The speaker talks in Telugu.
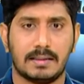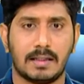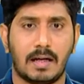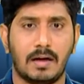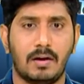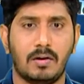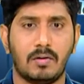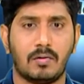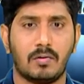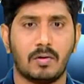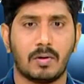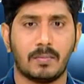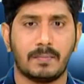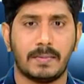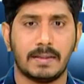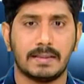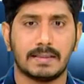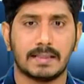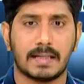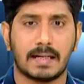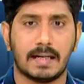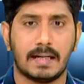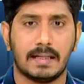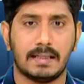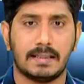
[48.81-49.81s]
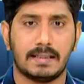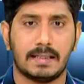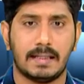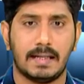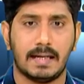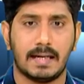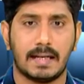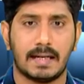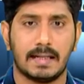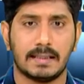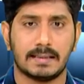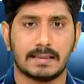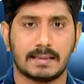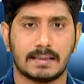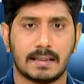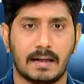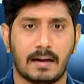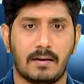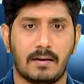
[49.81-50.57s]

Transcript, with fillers: జల్లు కురిపించగా టీఆర్ఎస్